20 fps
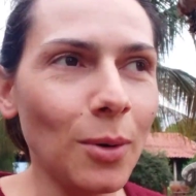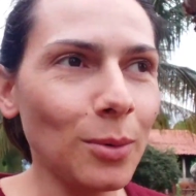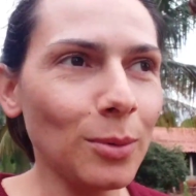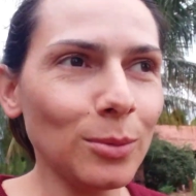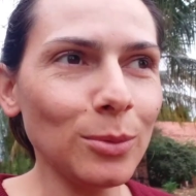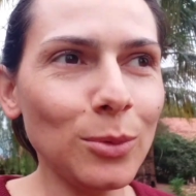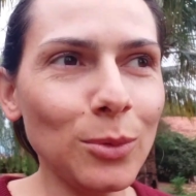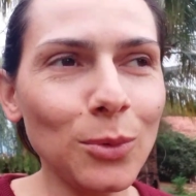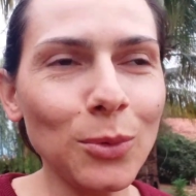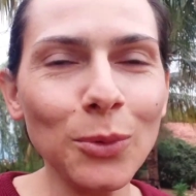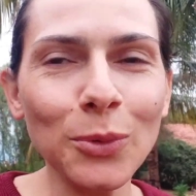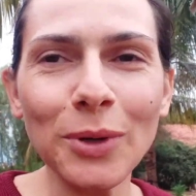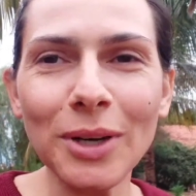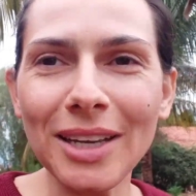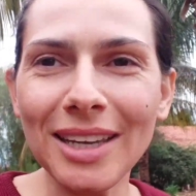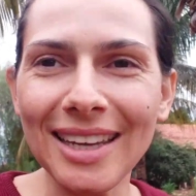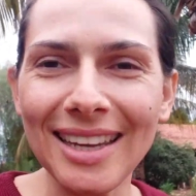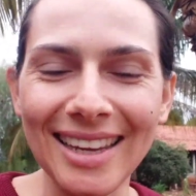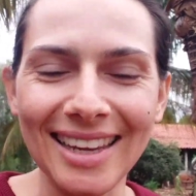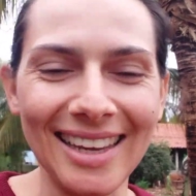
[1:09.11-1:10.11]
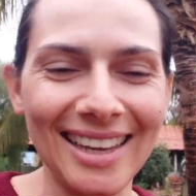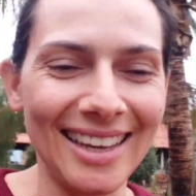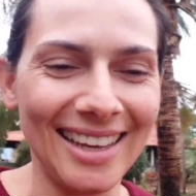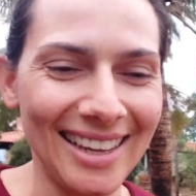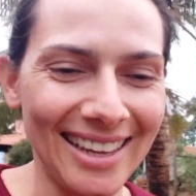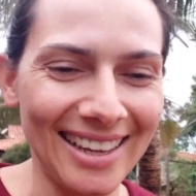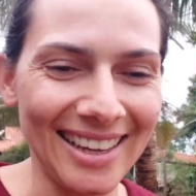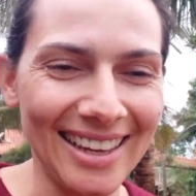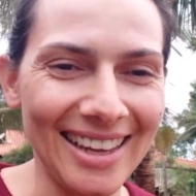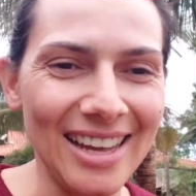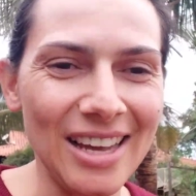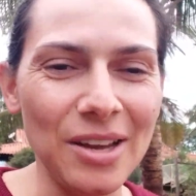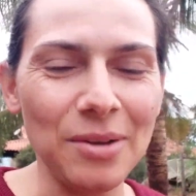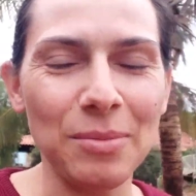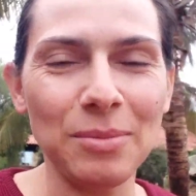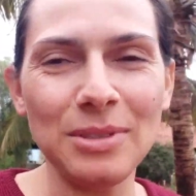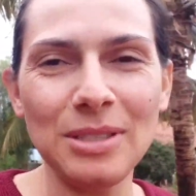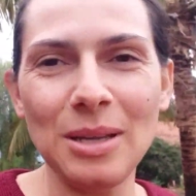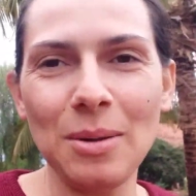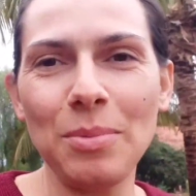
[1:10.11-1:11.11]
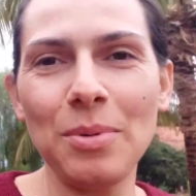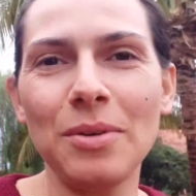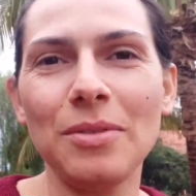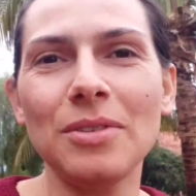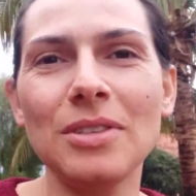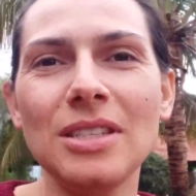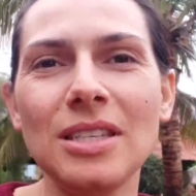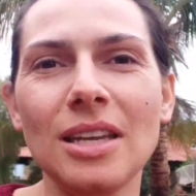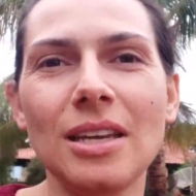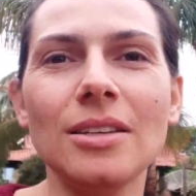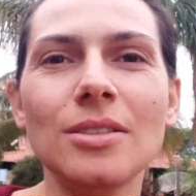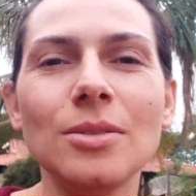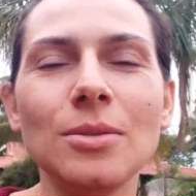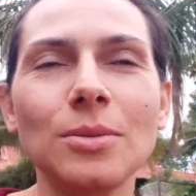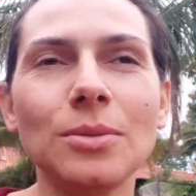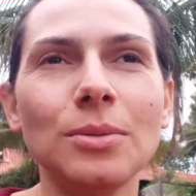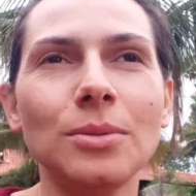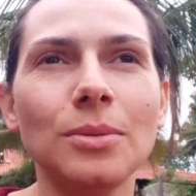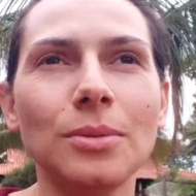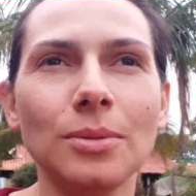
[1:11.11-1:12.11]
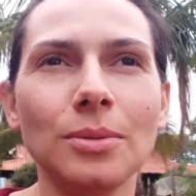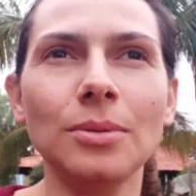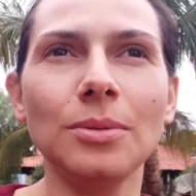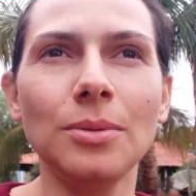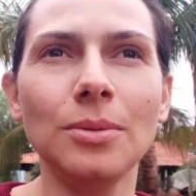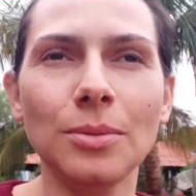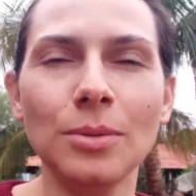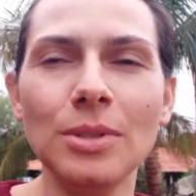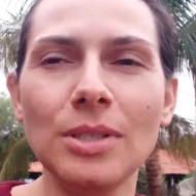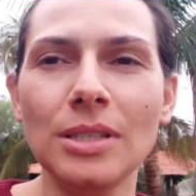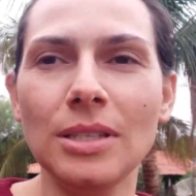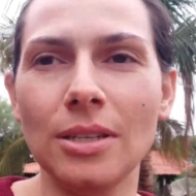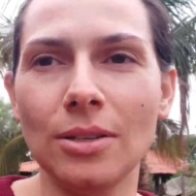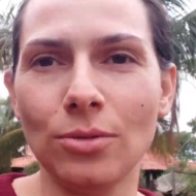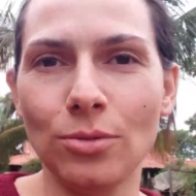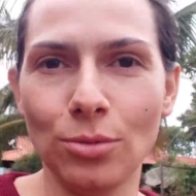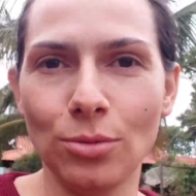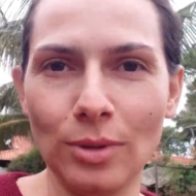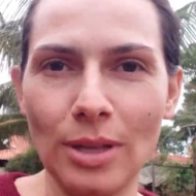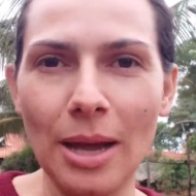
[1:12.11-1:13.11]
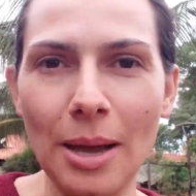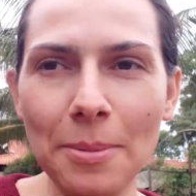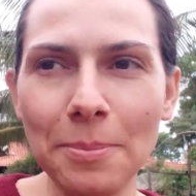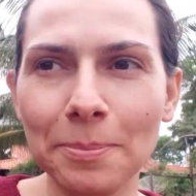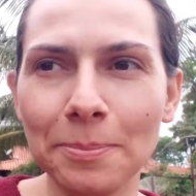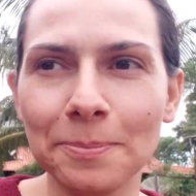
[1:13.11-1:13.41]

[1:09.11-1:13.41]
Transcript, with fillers: um tour aqui mostrar para vocês o, o sítio, tá?